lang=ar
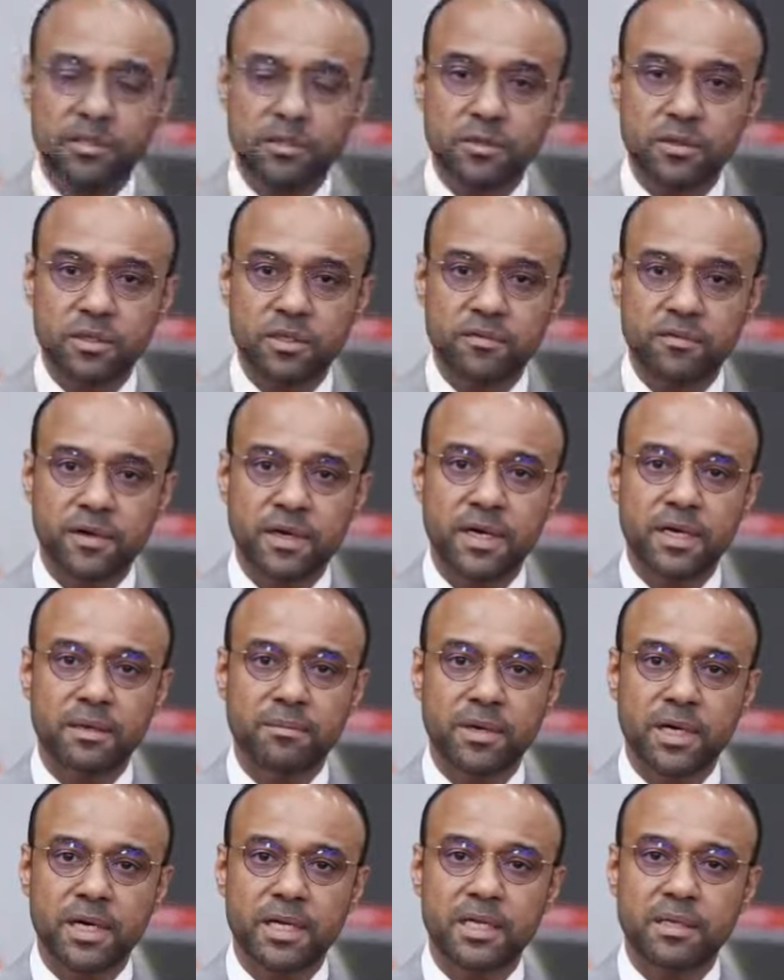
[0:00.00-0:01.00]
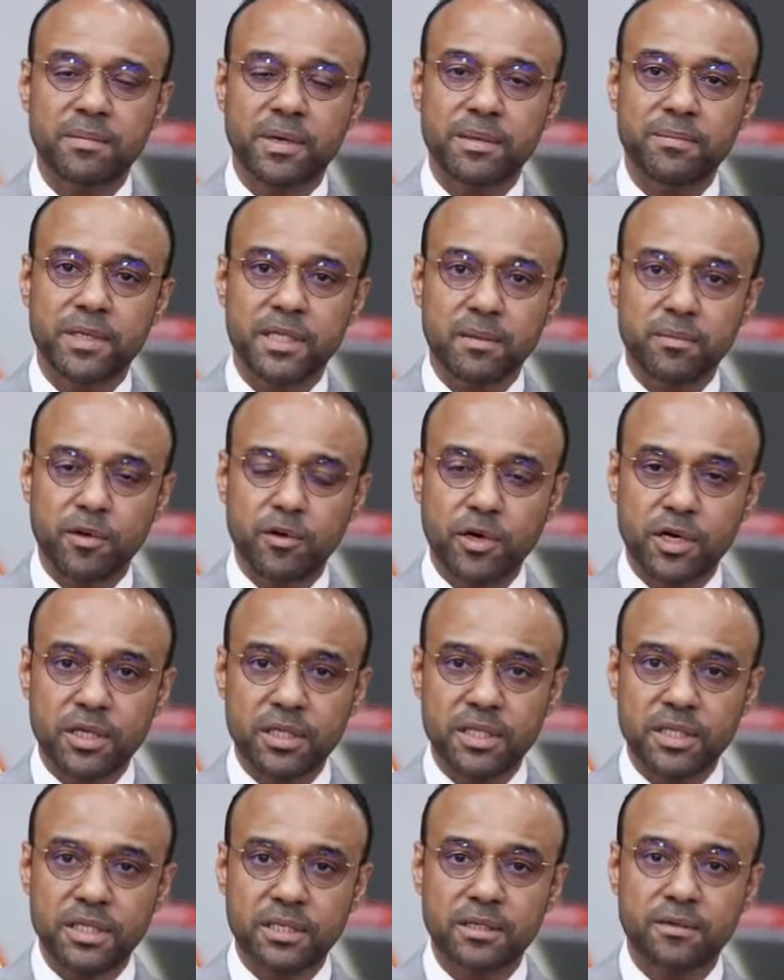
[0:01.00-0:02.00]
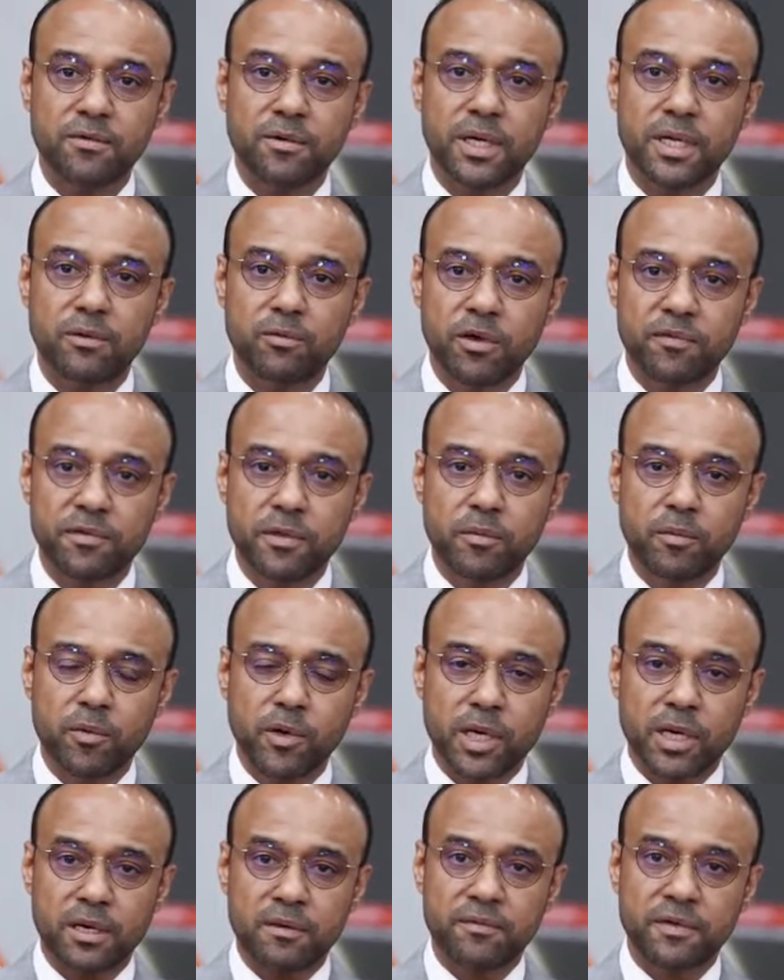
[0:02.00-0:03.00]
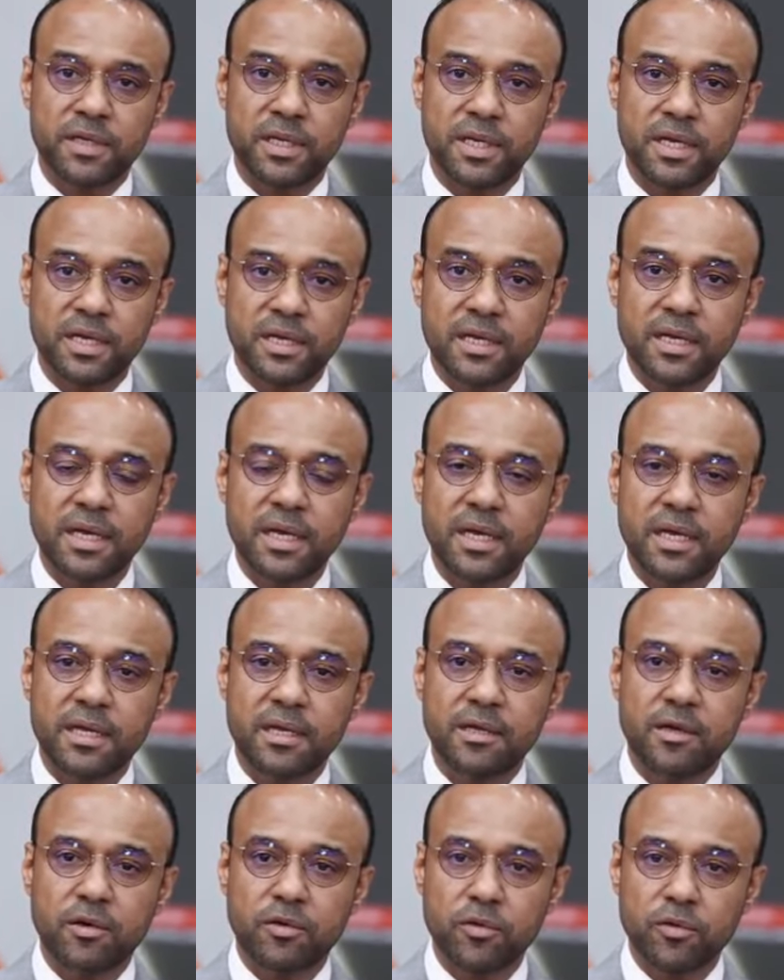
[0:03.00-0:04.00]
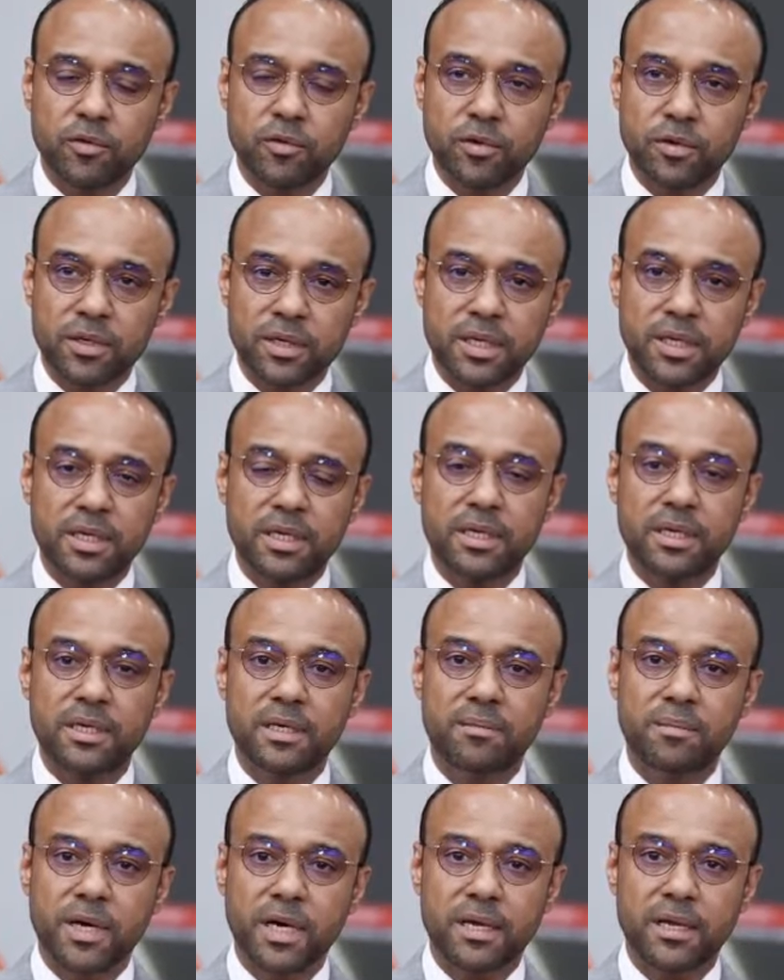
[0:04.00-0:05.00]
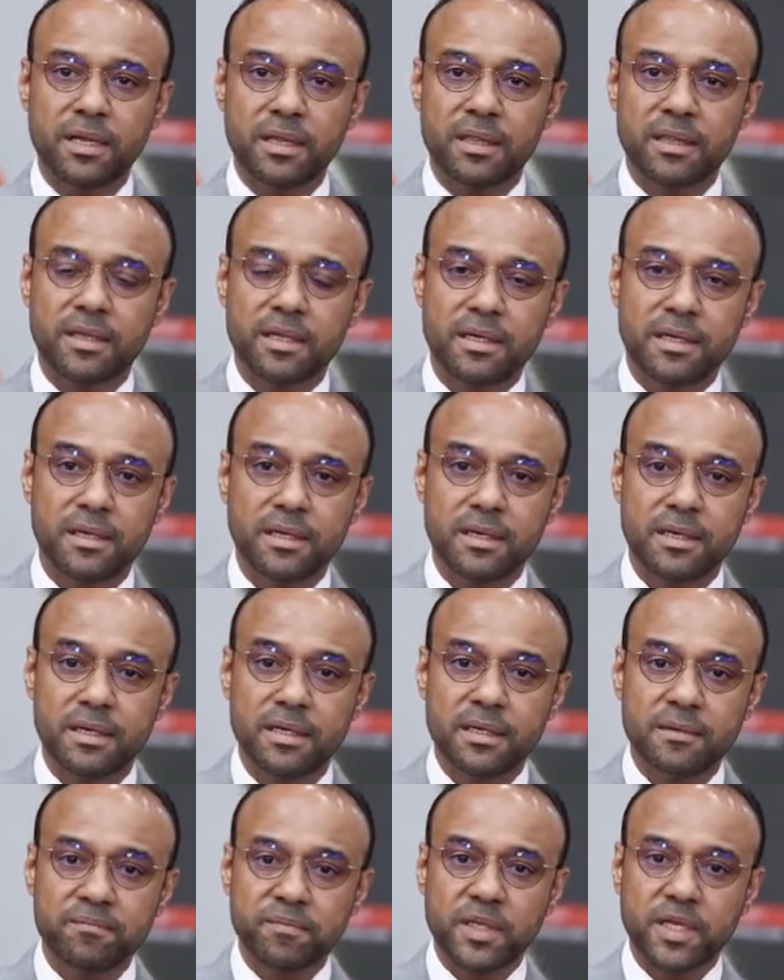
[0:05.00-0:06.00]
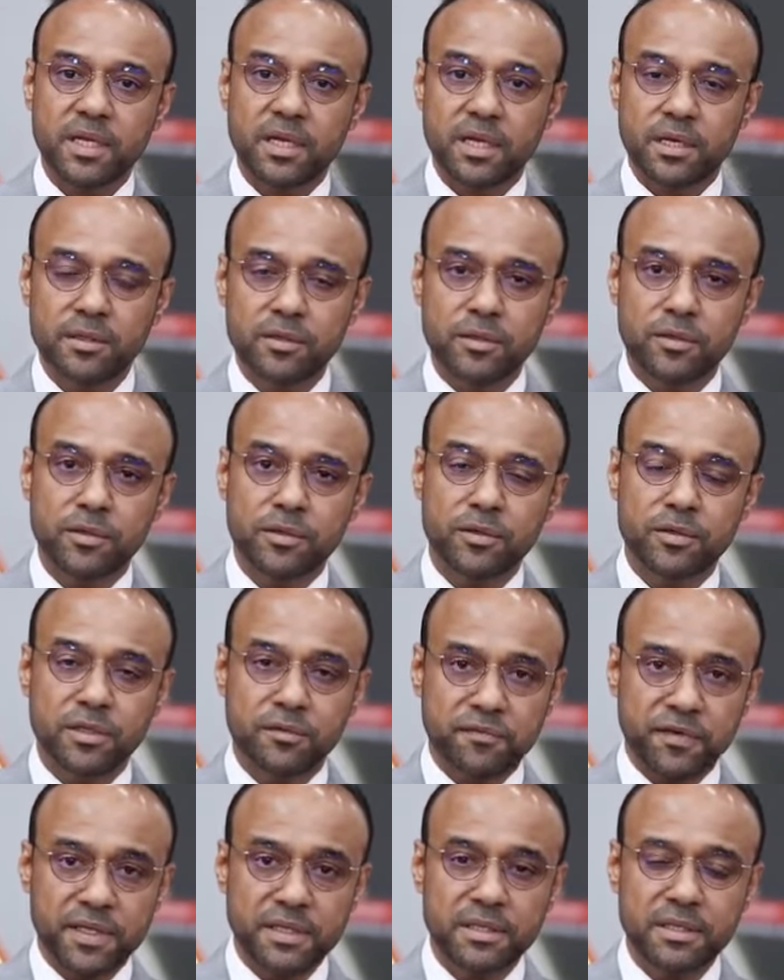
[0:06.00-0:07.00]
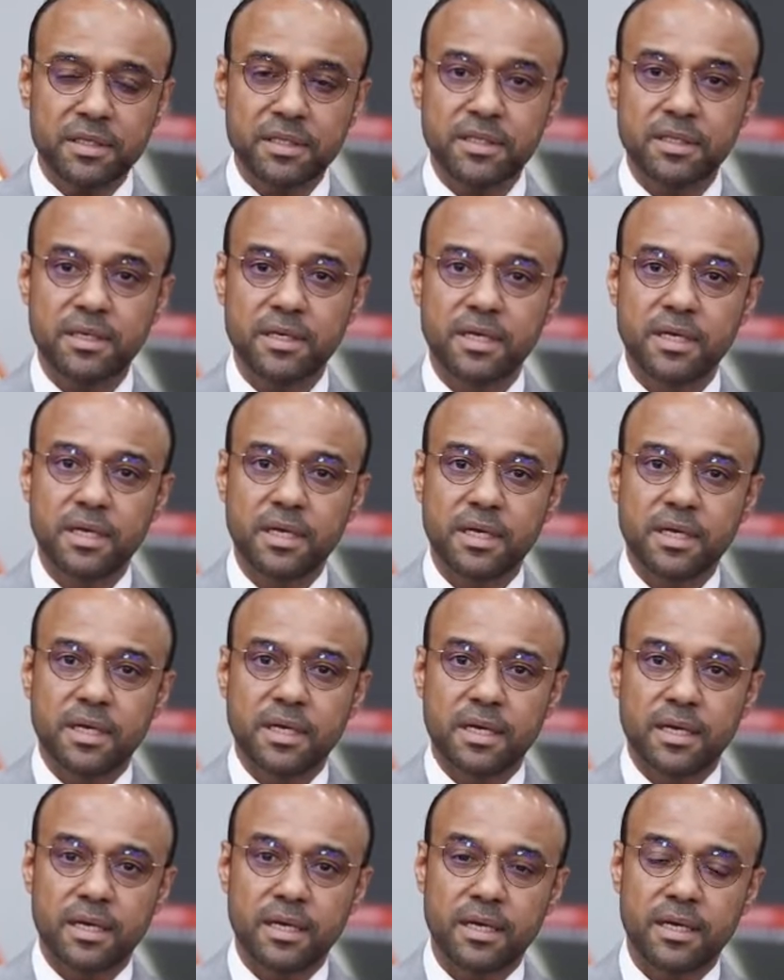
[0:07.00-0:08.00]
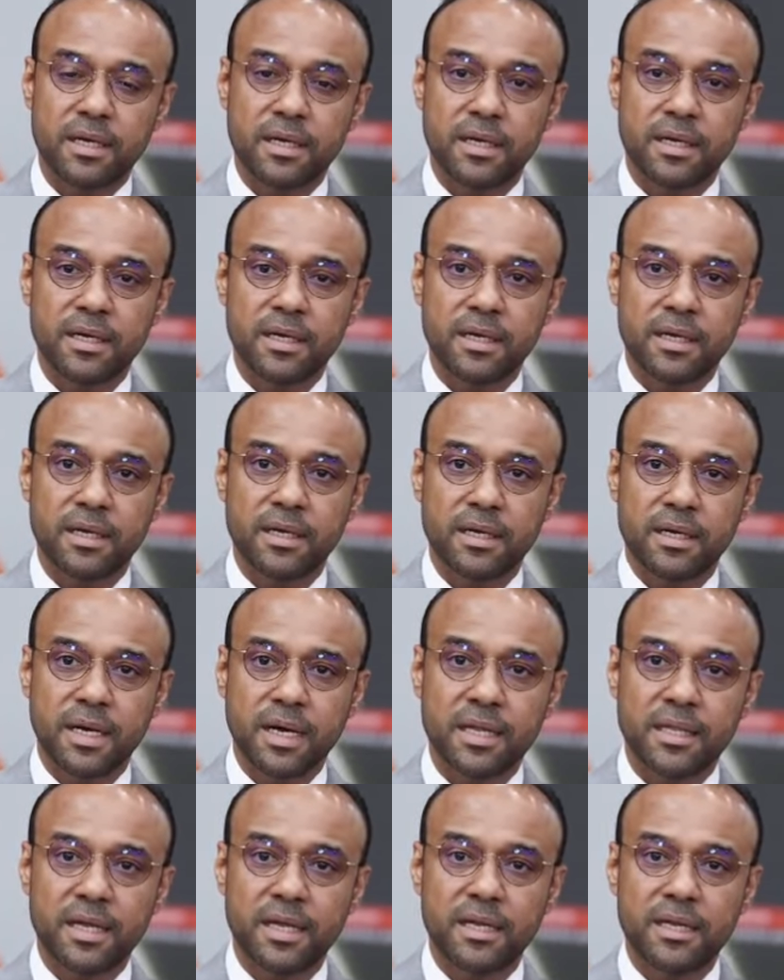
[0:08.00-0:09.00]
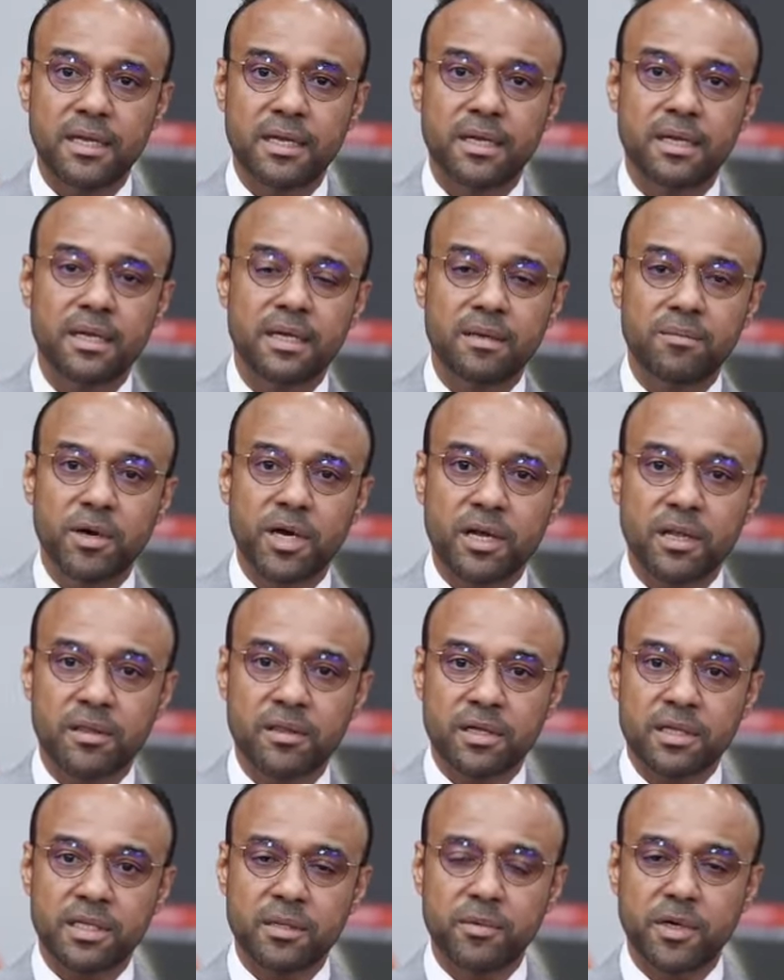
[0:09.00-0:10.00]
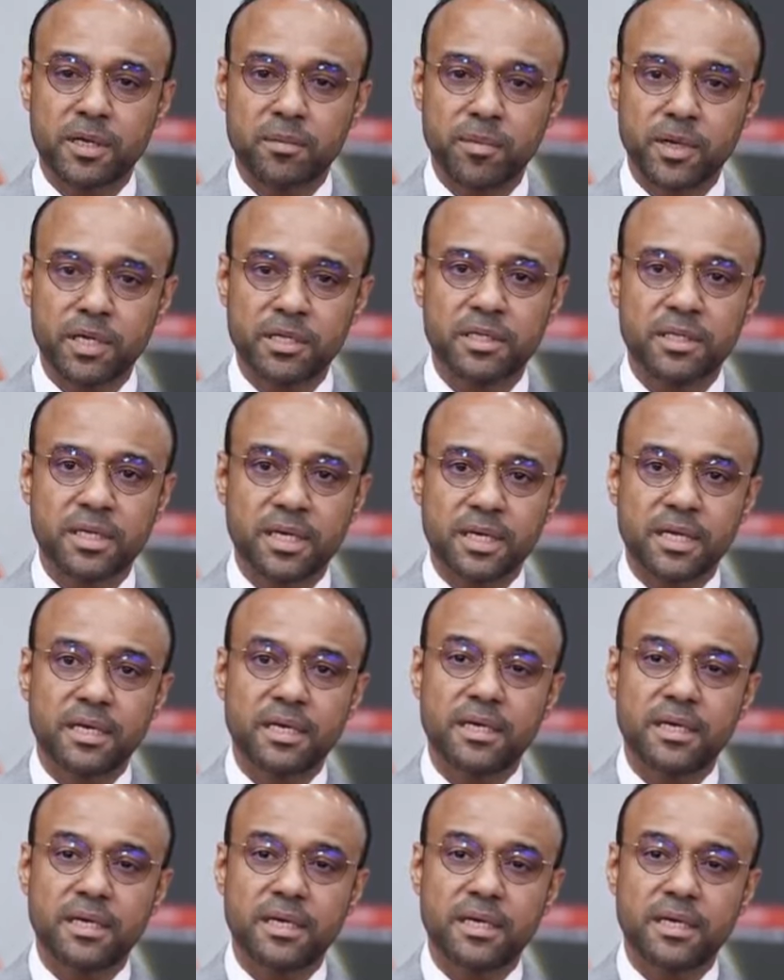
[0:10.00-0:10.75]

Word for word: لشؤون الدفاع معالي محمد البواردي والوفد المرافق له لحضور آه، معرض اندو ديفنس هذا المعرض يعتبر منصة